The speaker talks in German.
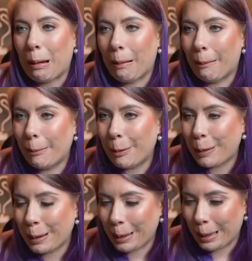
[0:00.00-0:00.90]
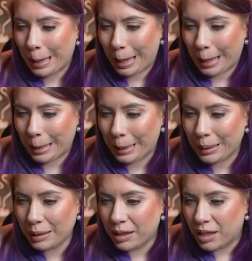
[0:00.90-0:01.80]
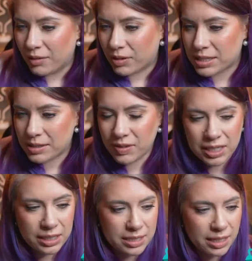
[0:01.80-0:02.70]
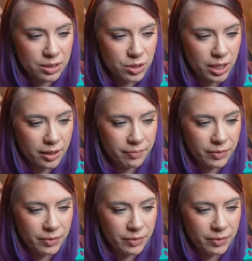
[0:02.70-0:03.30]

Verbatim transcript: Okay. Was sind wir denn jetzt aktuell?